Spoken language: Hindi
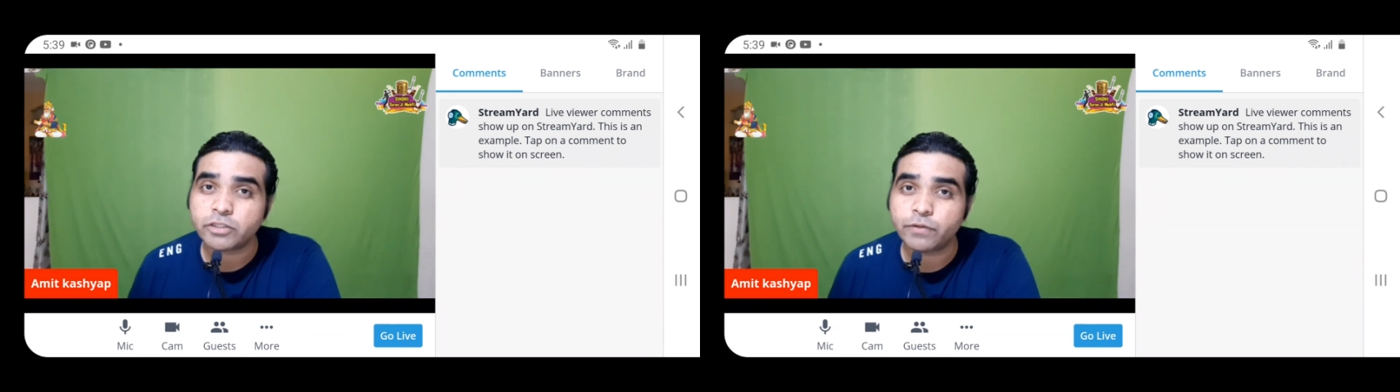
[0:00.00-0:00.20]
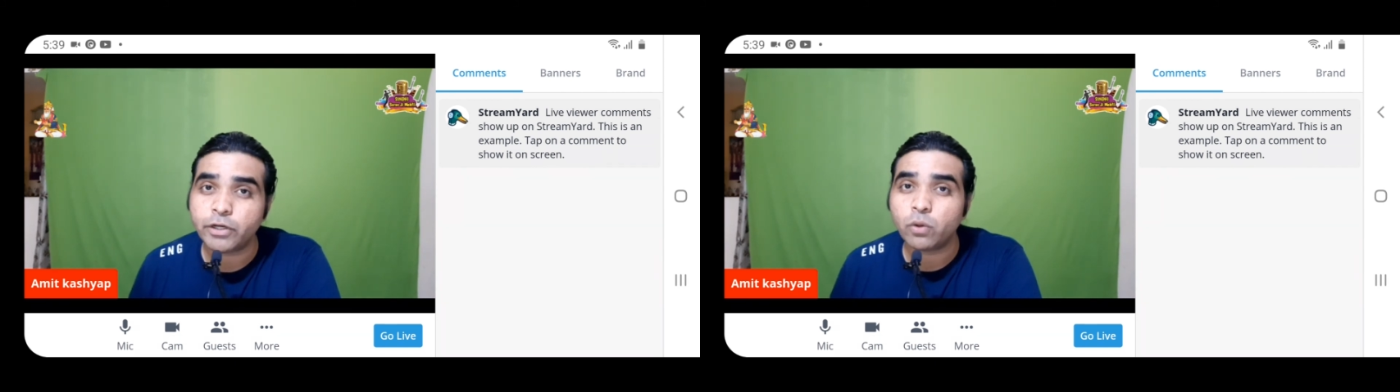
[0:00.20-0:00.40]

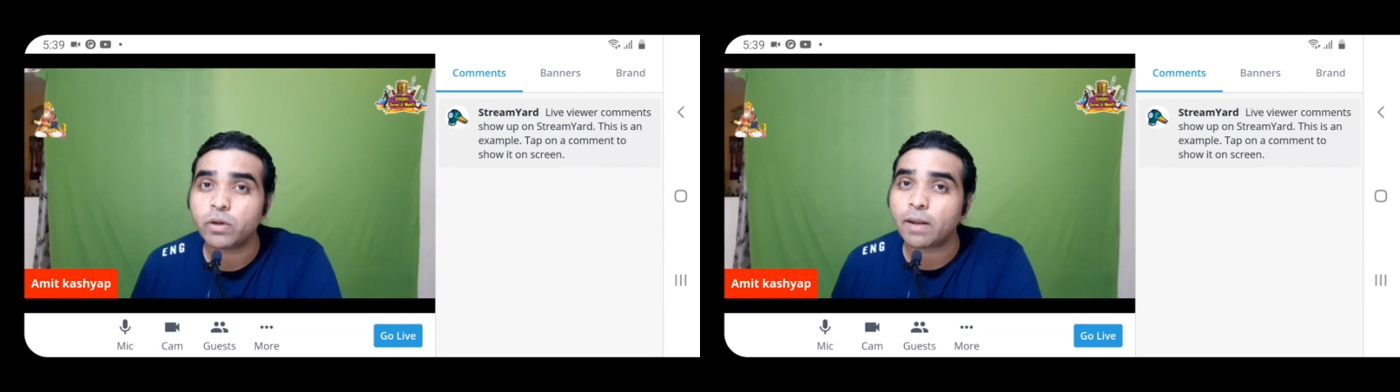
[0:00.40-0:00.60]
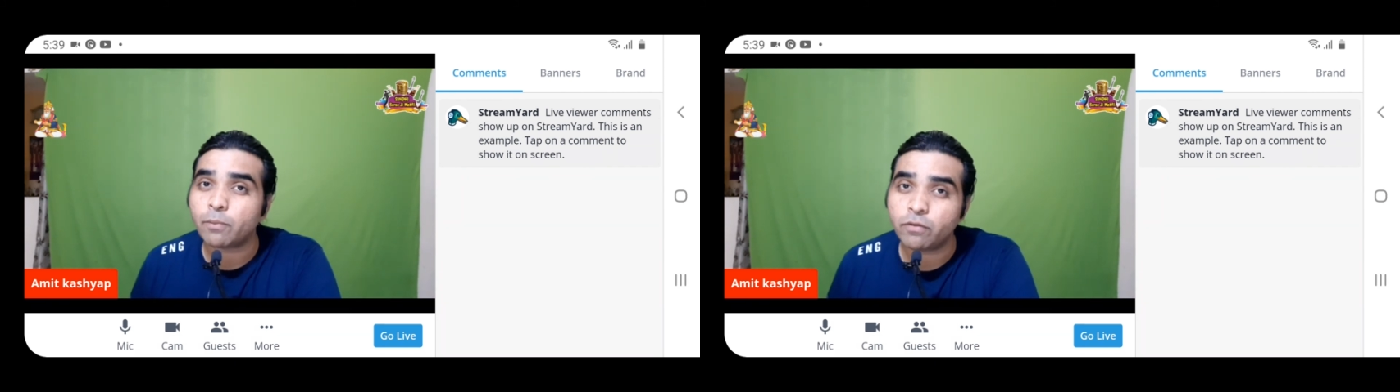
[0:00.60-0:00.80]
फॉर दिस
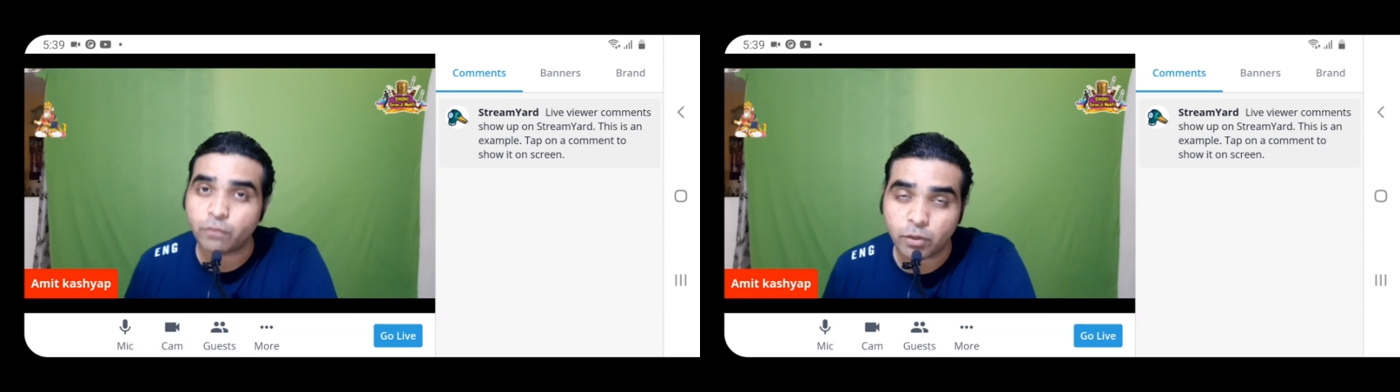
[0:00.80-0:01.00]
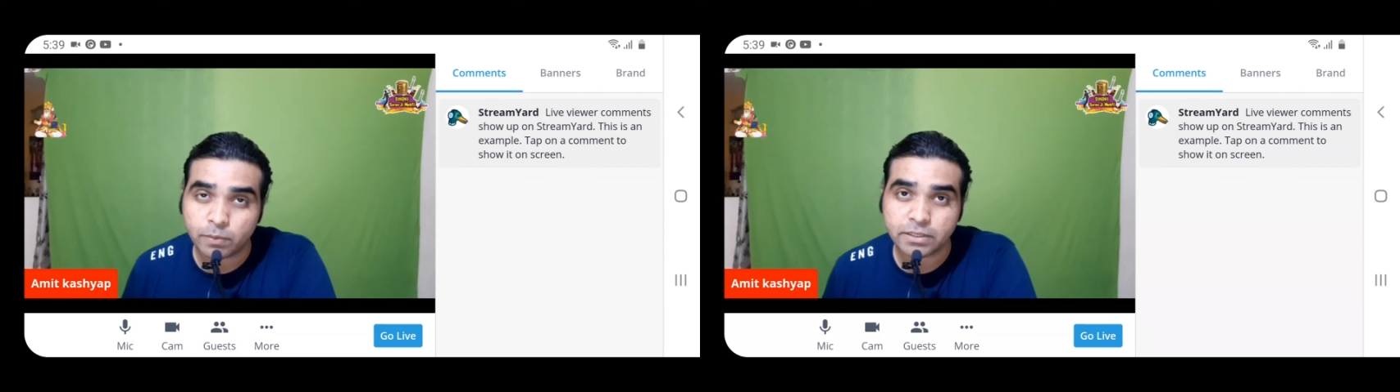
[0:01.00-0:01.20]
वीडियो अगर आपको
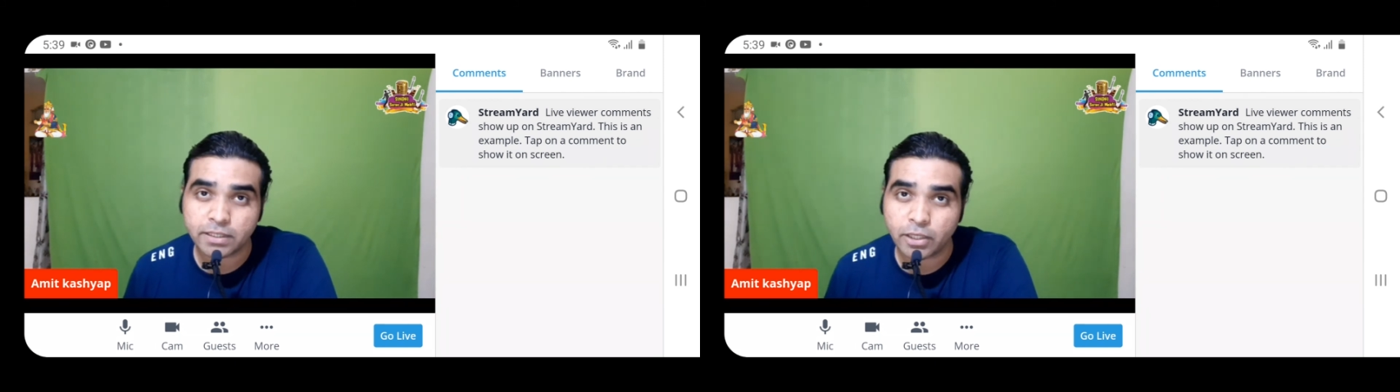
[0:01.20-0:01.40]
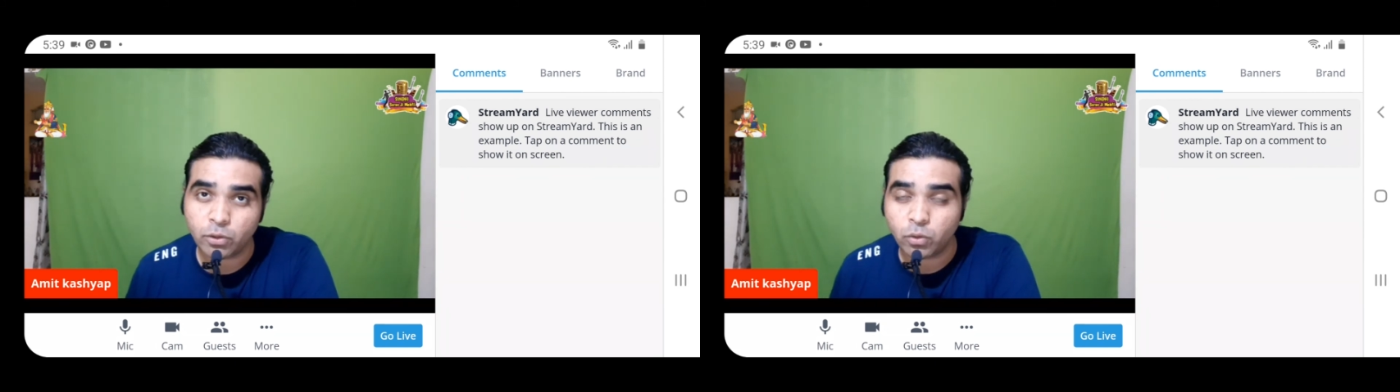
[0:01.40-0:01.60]
ये वीडियो
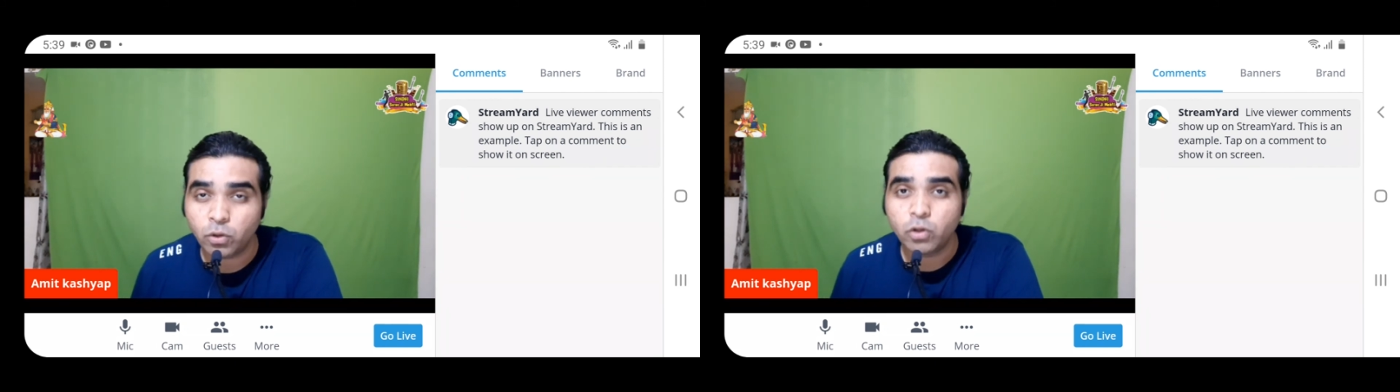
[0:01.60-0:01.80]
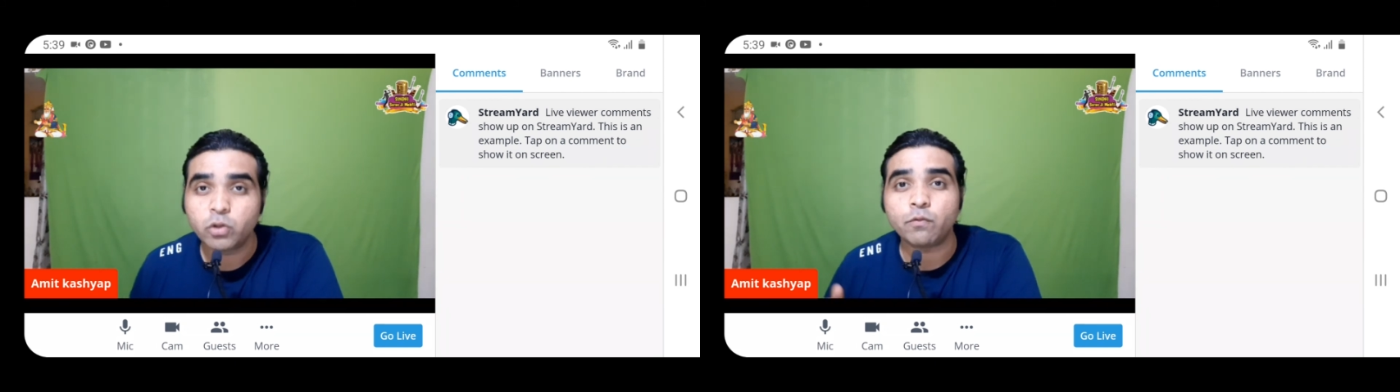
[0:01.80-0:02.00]
पसंद आई हो